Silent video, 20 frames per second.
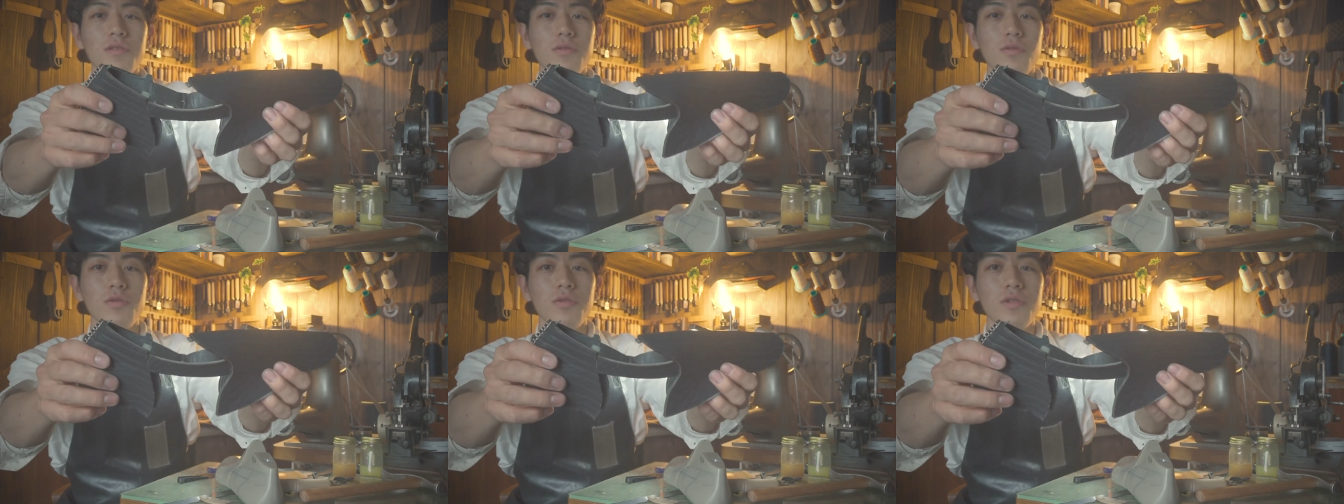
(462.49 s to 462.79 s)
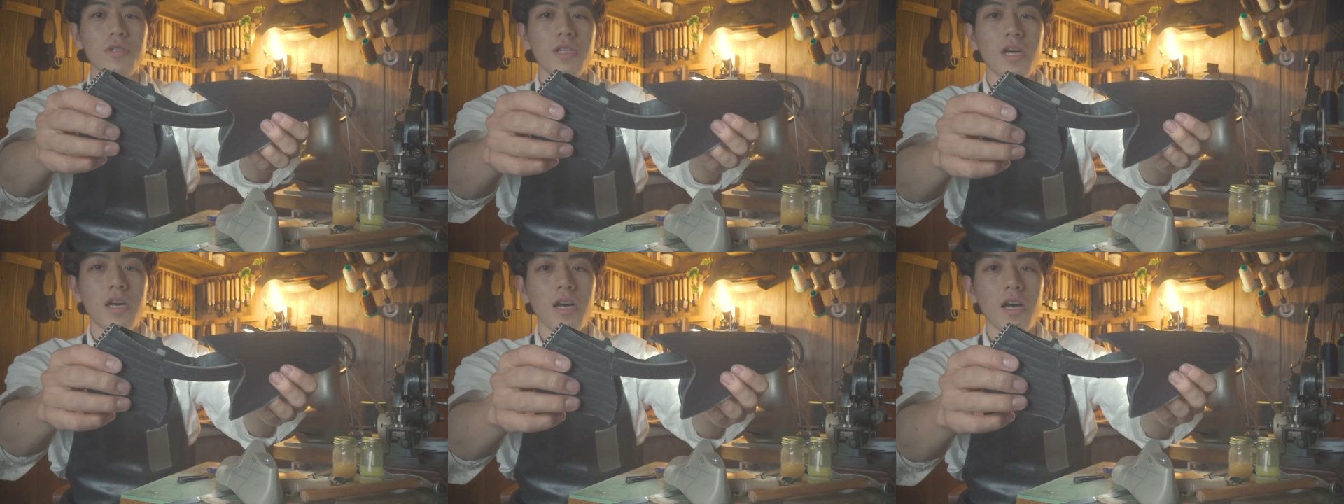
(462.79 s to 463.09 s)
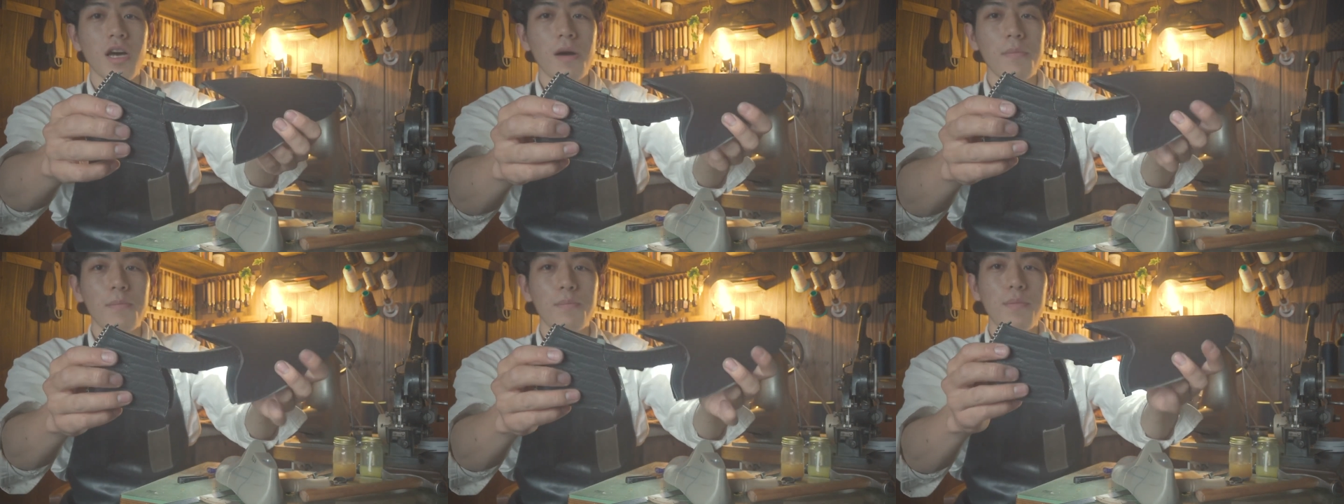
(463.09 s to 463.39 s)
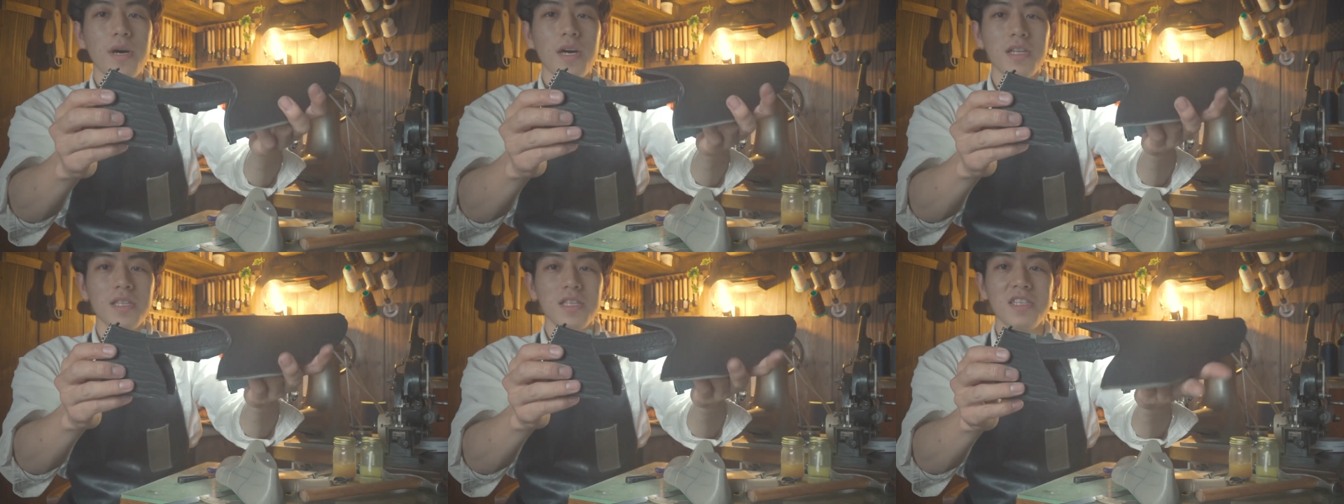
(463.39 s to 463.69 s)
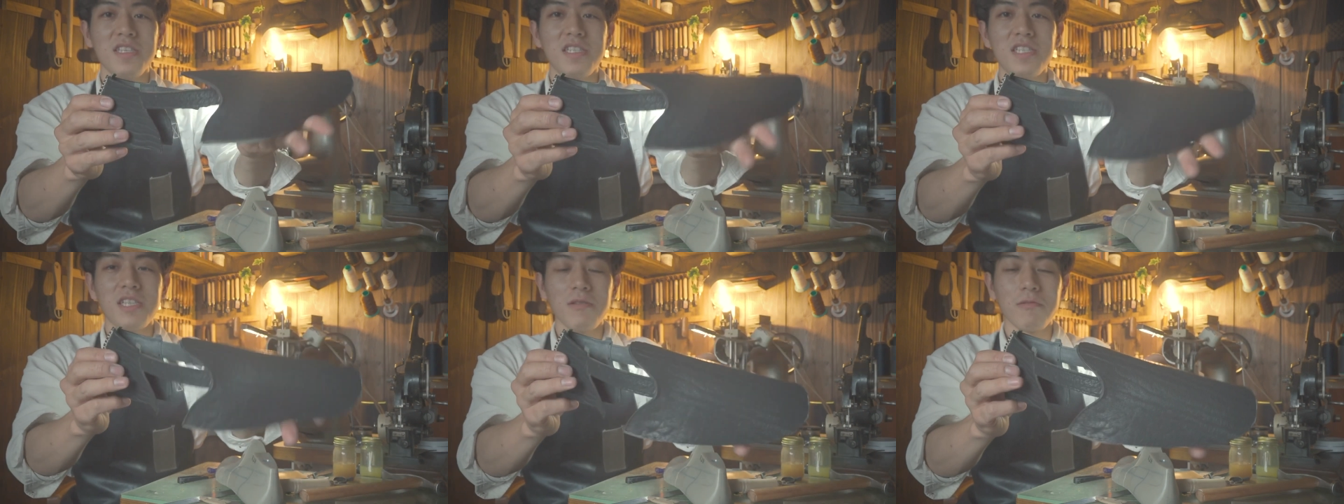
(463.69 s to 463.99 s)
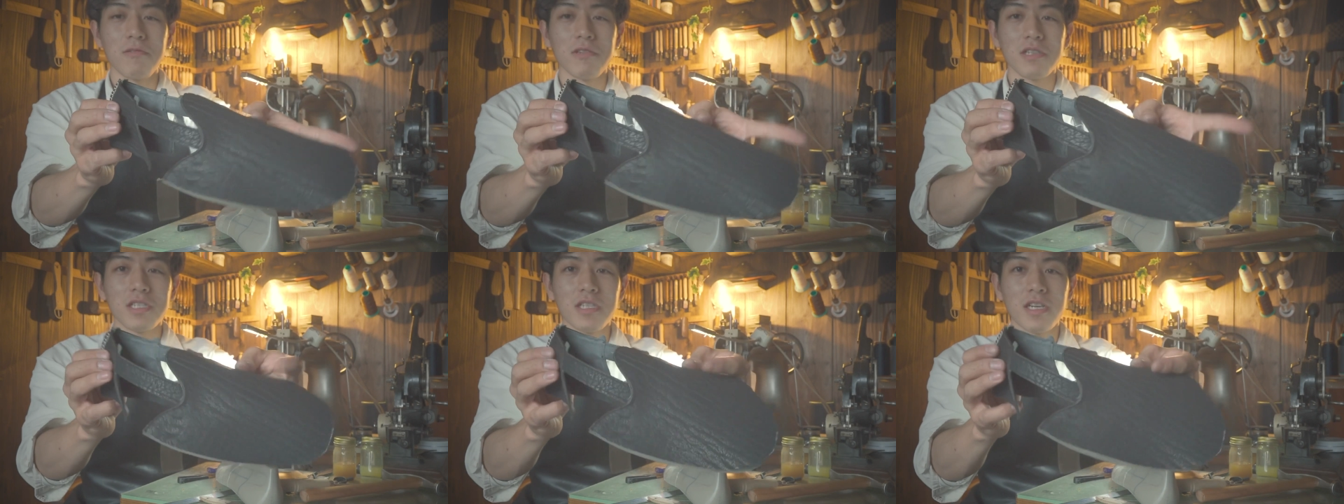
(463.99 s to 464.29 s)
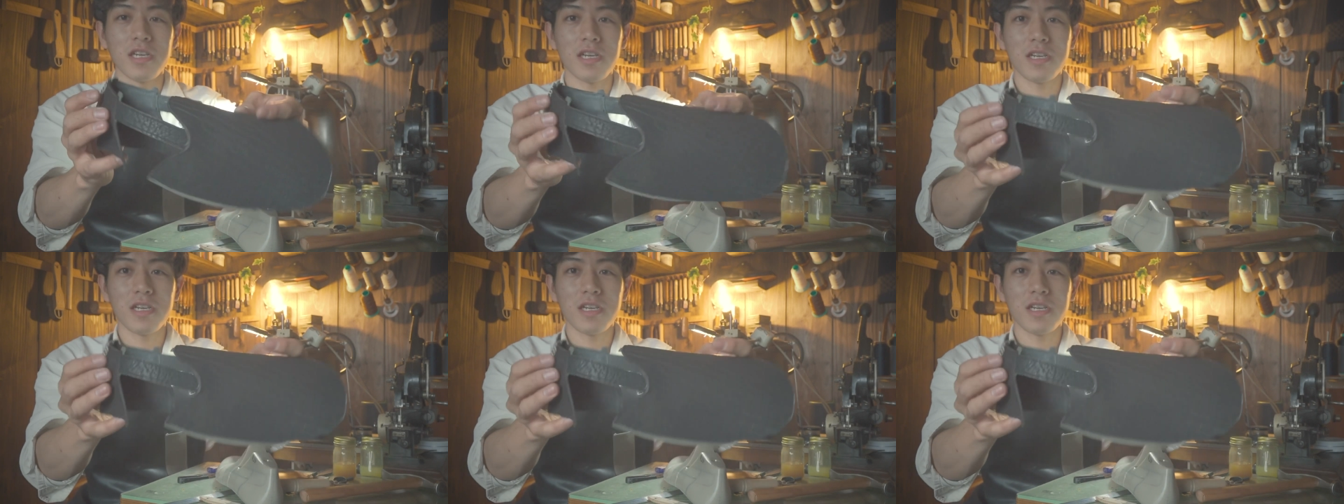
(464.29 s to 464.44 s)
そんなアッパーにしてみました。